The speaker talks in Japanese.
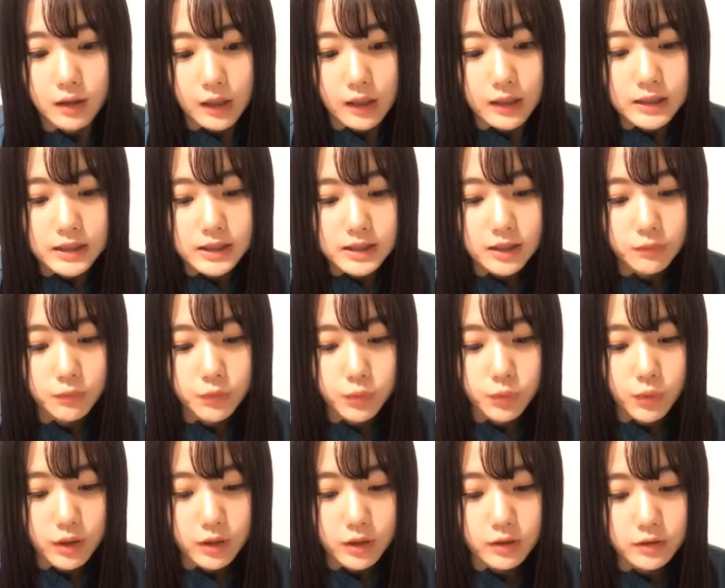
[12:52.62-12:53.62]
明日
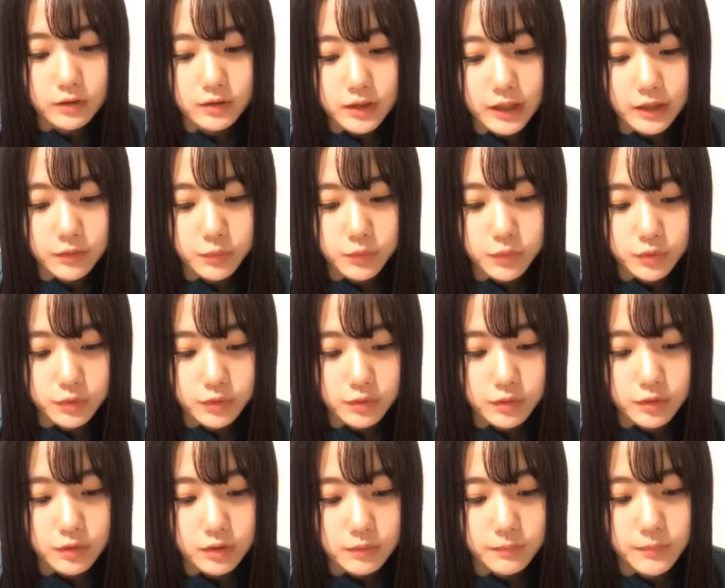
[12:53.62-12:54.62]
も分かんないもん
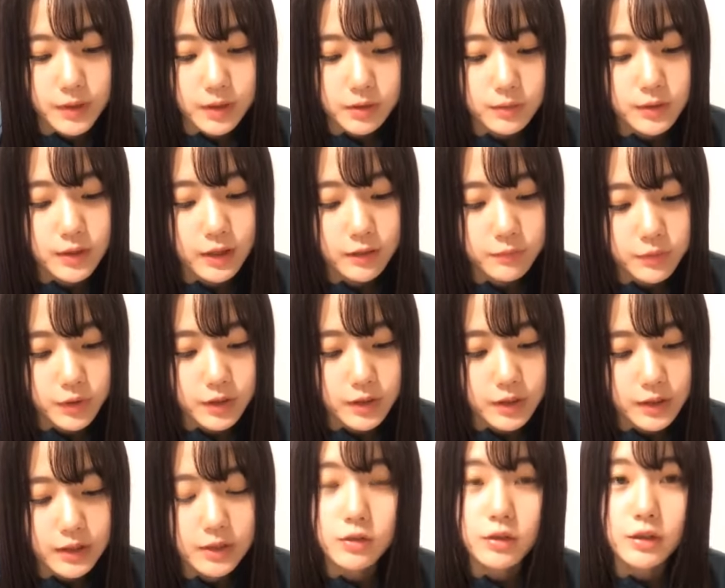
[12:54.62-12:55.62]
ベッドタイムが
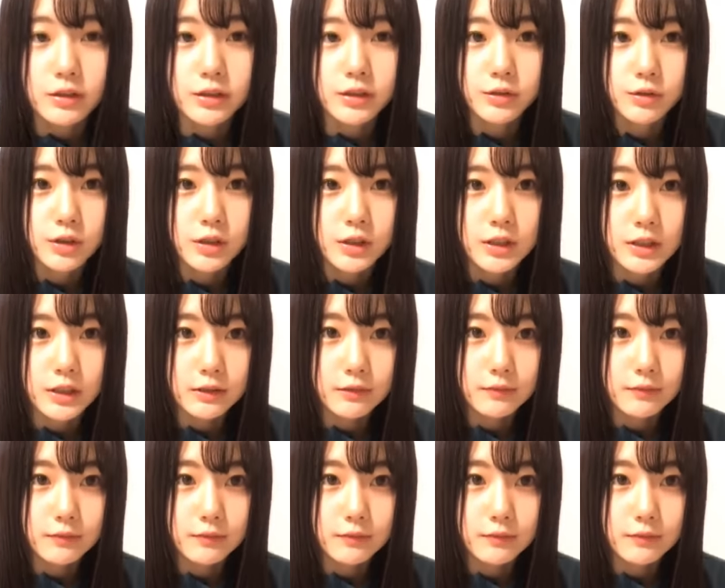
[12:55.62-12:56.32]
できるか正直